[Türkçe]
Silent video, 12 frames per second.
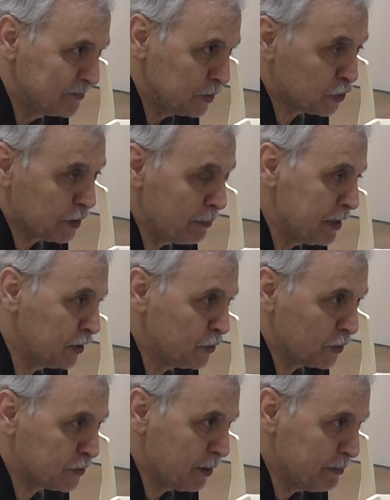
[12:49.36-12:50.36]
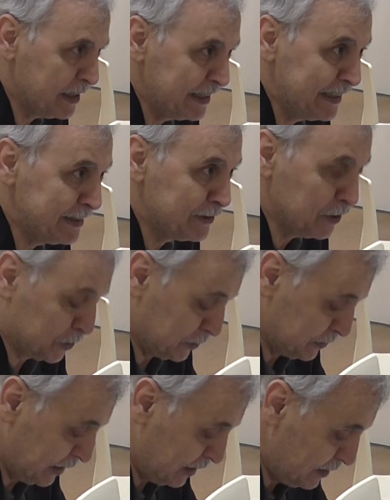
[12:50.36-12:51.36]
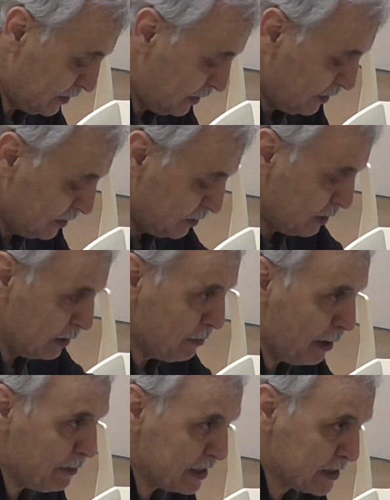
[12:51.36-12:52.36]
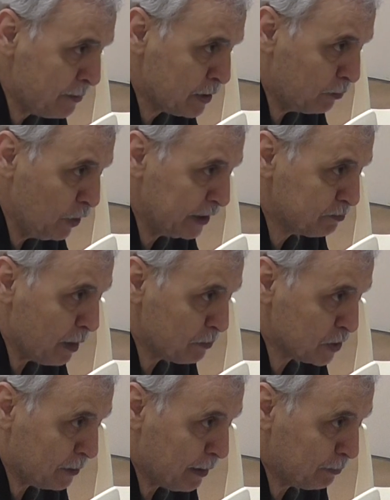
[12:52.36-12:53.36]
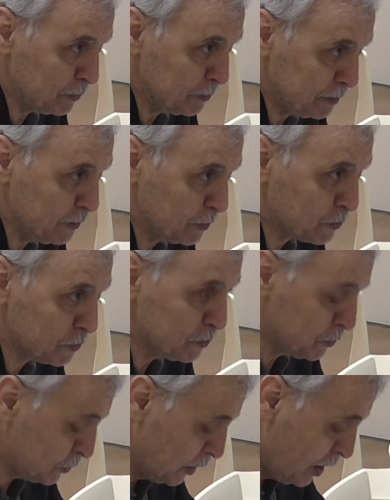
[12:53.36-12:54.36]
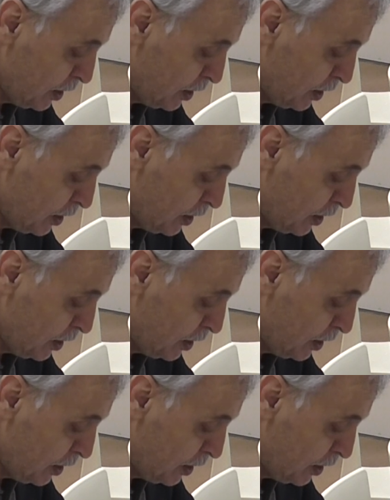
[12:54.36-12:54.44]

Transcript: Üçte biri, dörtte birinin dışında. İmam-ı Azam kabul etmemiş ama bunu biliyorsunuz.